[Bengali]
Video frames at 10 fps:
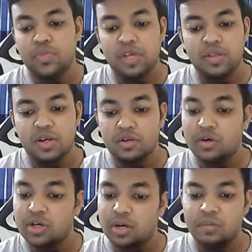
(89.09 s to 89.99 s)
টেক্সট
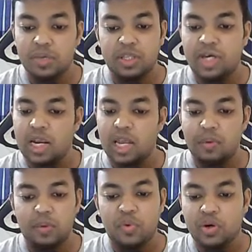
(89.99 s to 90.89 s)
এডিটরটা আপনি চাইলে
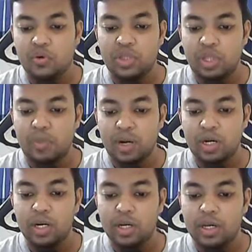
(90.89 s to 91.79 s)
ব্যবহার করতে
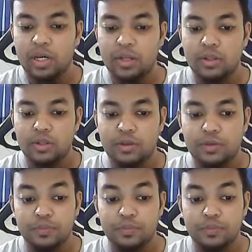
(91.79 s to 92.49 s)
পারেন তো